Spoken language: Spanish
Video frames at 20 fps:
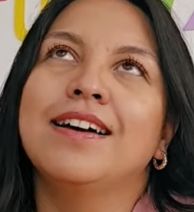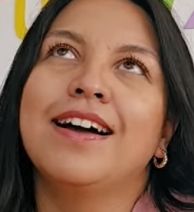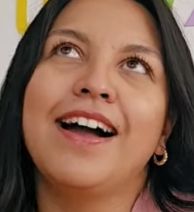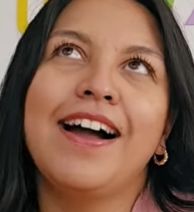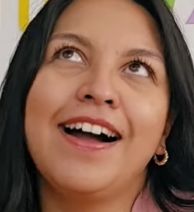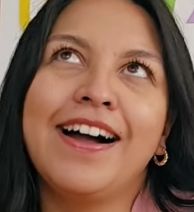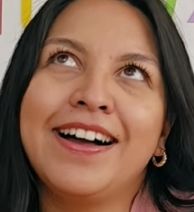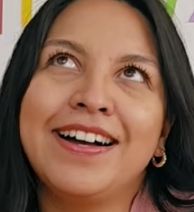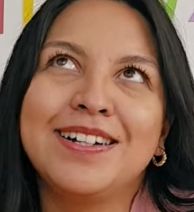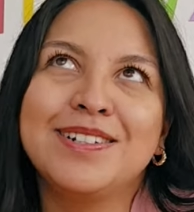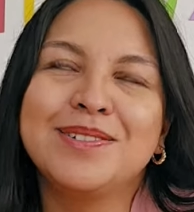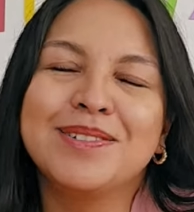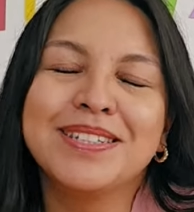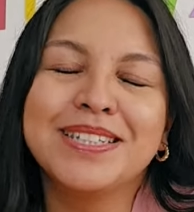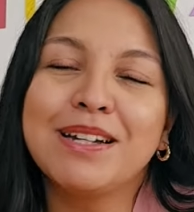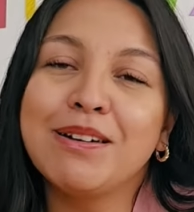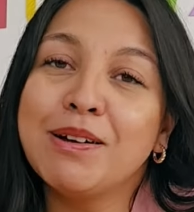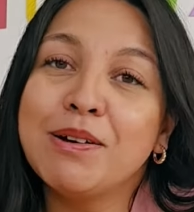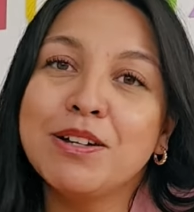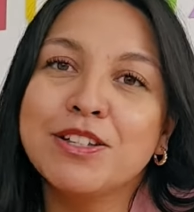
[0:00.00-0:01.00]
ah,
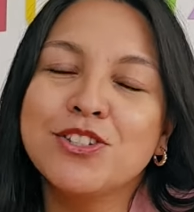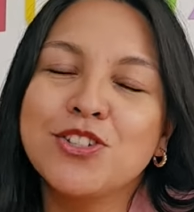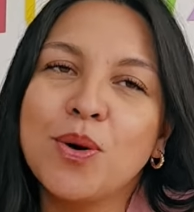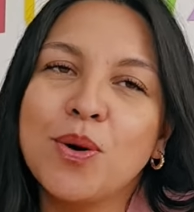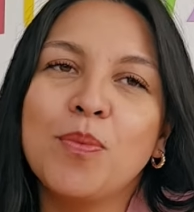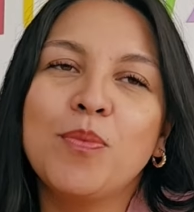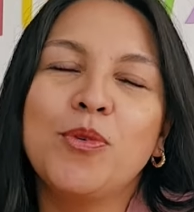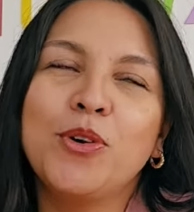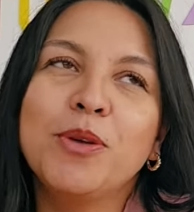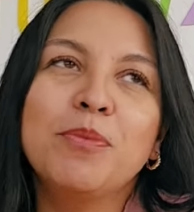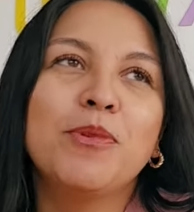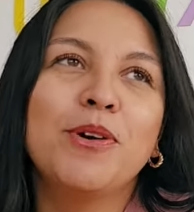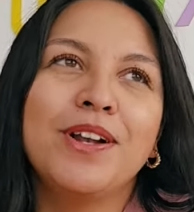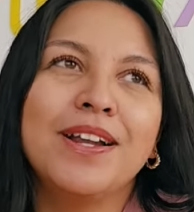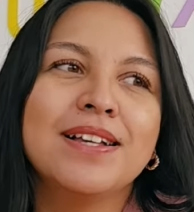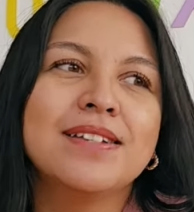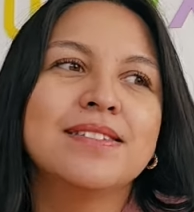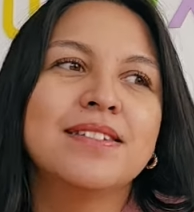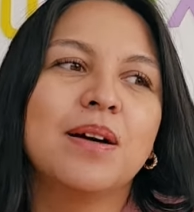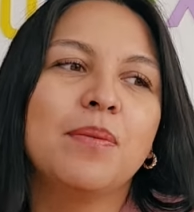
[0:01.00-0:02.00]
estaba yo muy
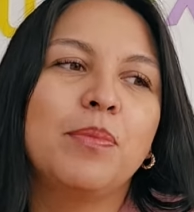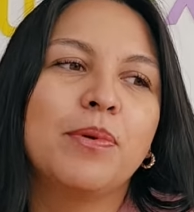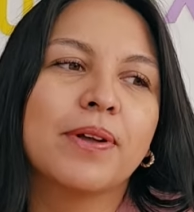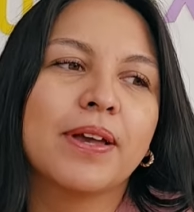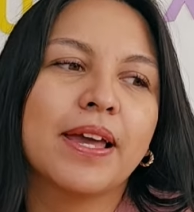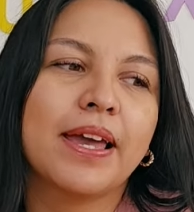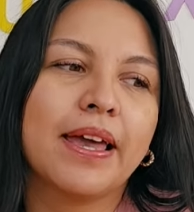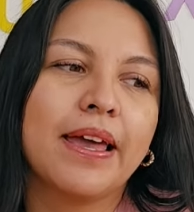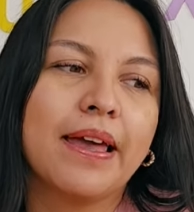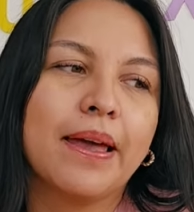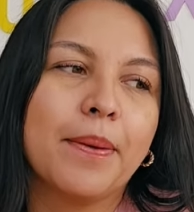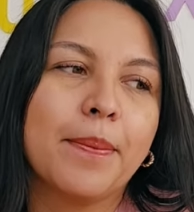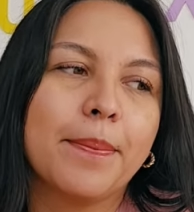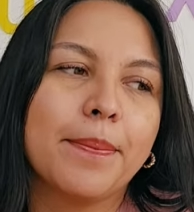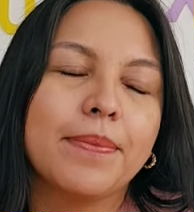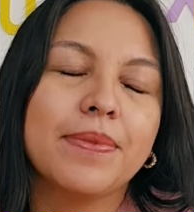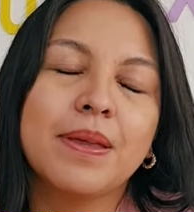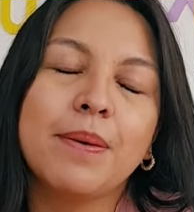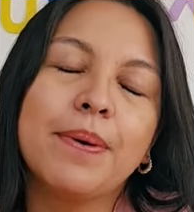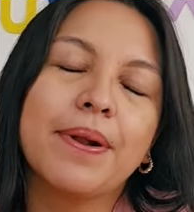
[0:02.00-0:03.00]
molesta
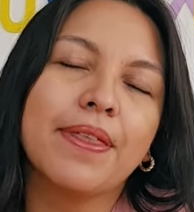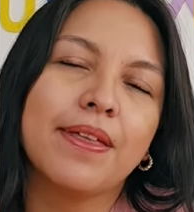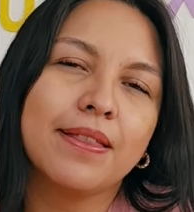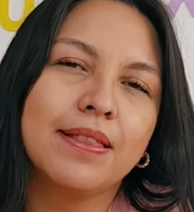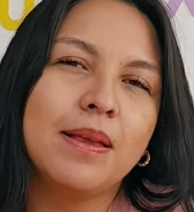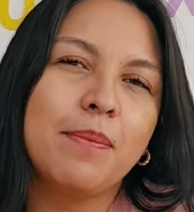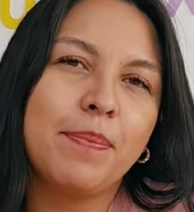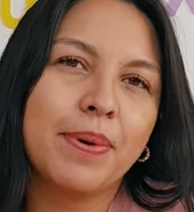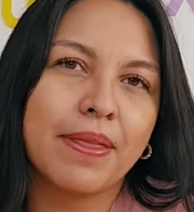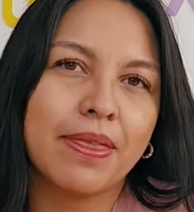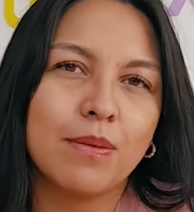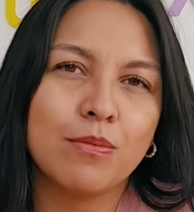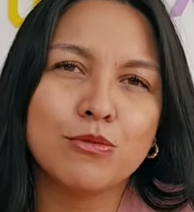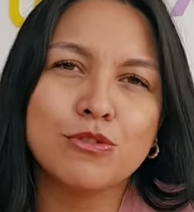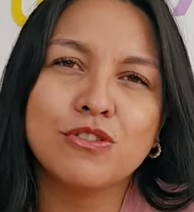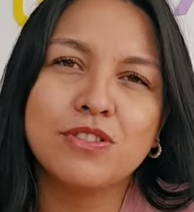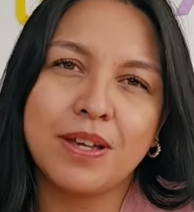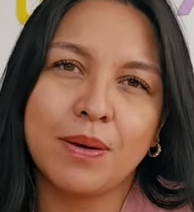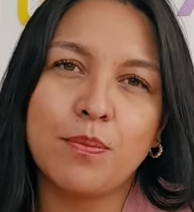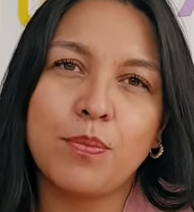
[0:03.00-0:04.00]
porque de verdad le
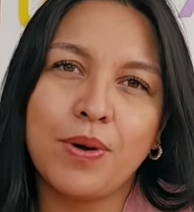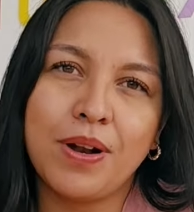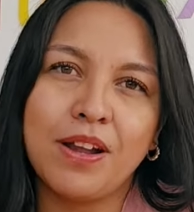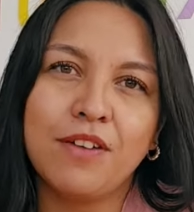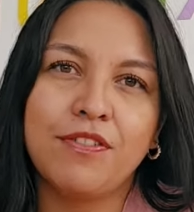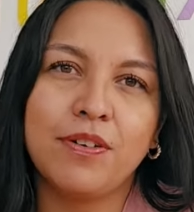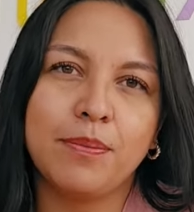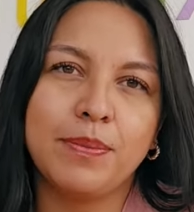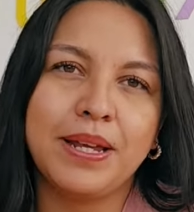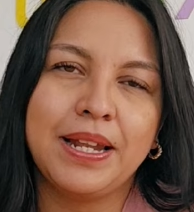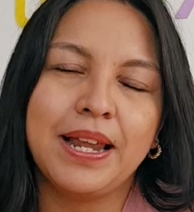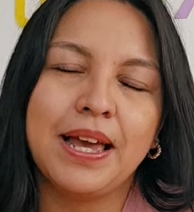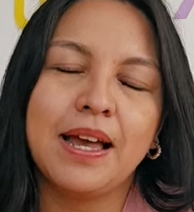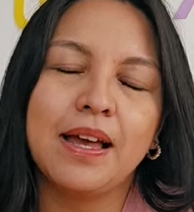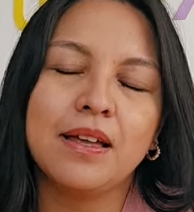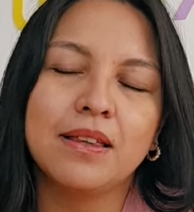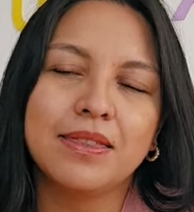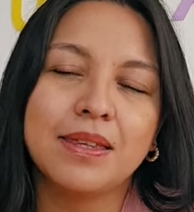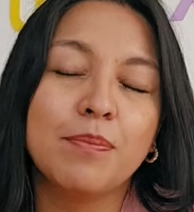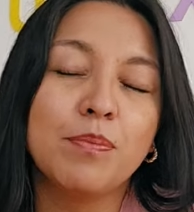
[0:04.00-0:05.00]
perdemos tiempo a la
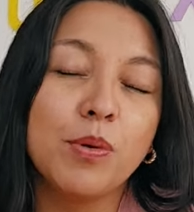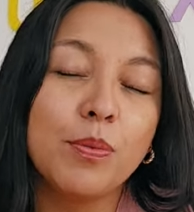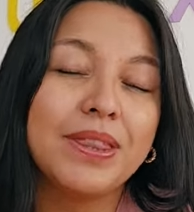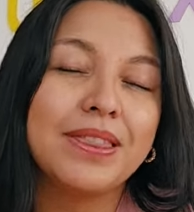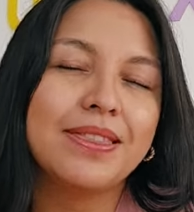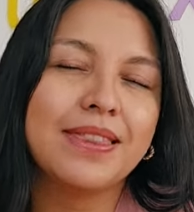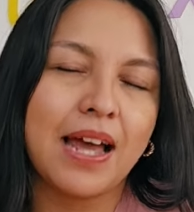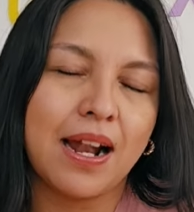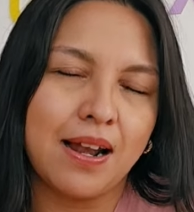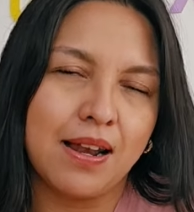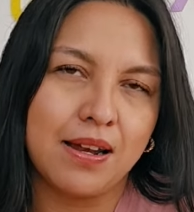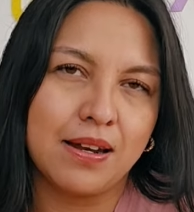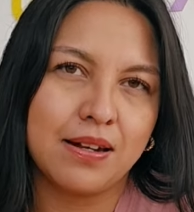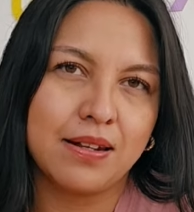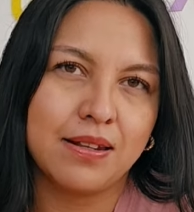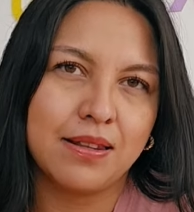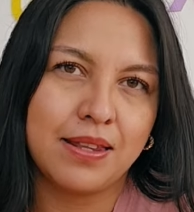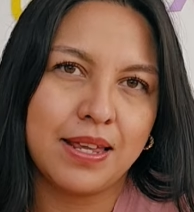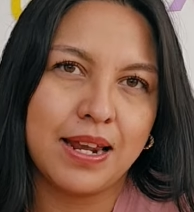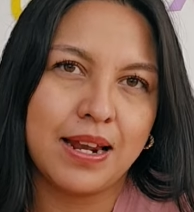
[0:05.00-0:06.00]
familia, tiempo vital
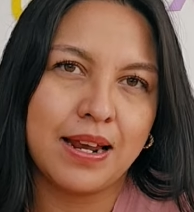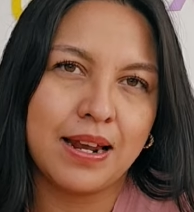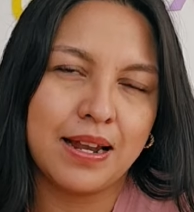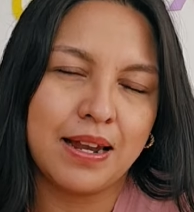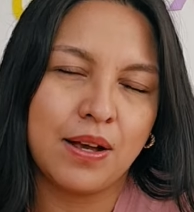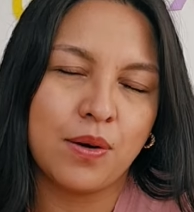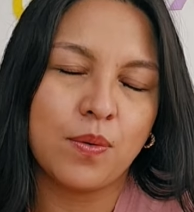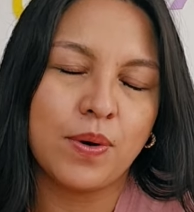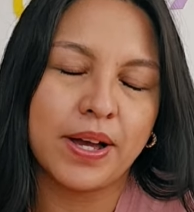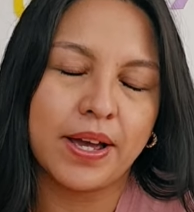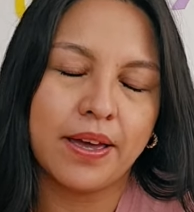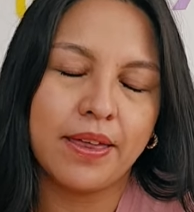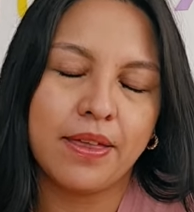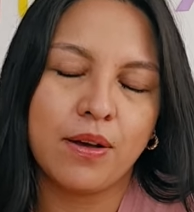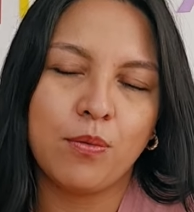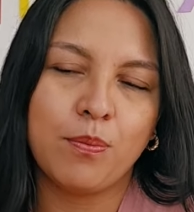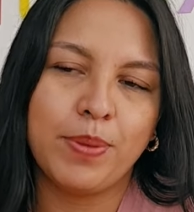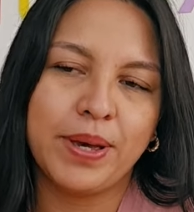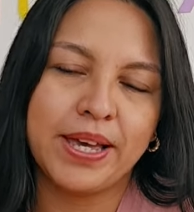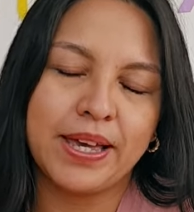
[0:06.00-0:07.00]
del lenguaje
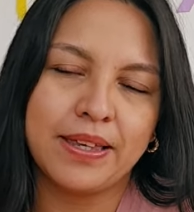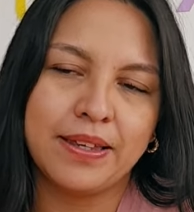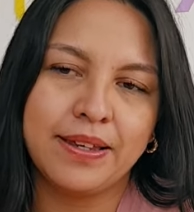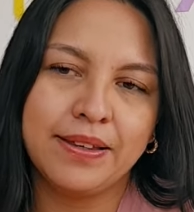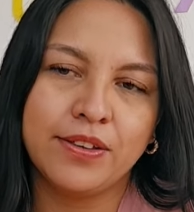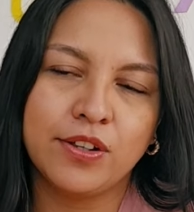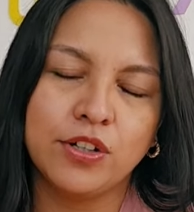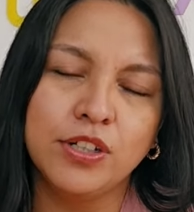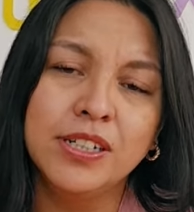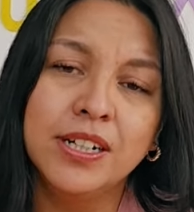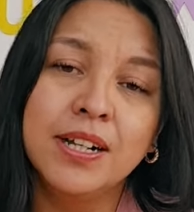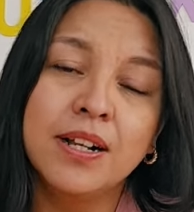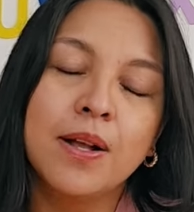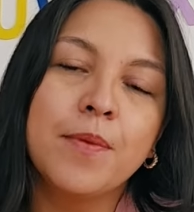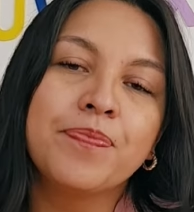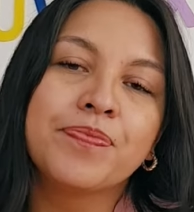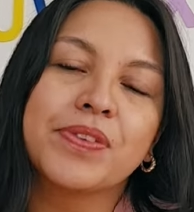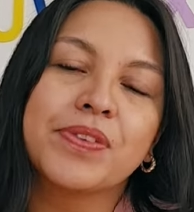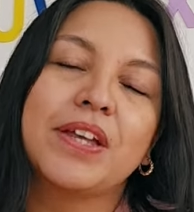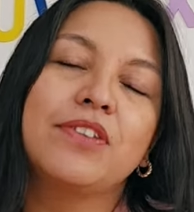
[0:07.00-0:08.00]
de un pequeñito.
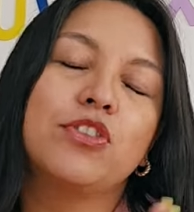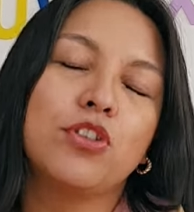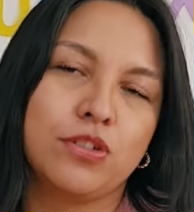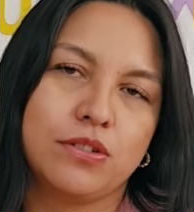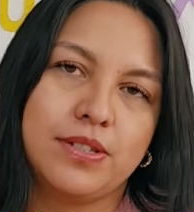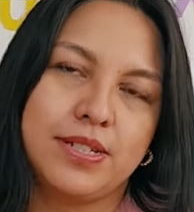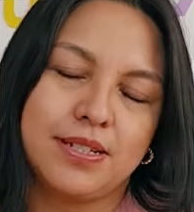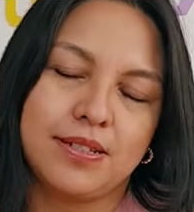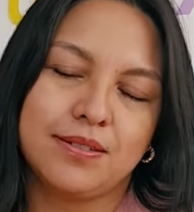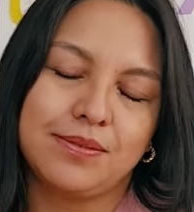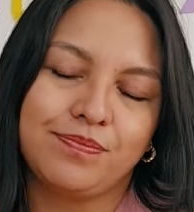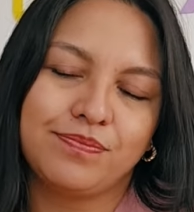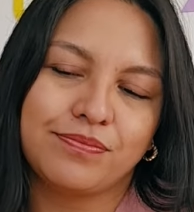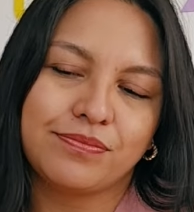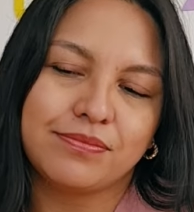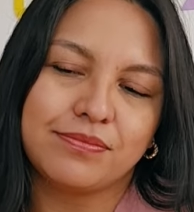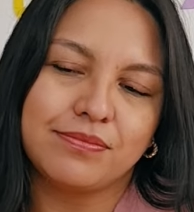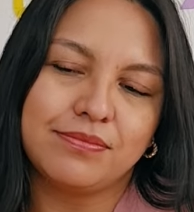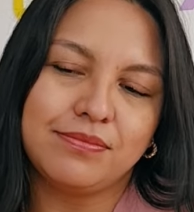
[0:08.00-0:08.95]
Entonces,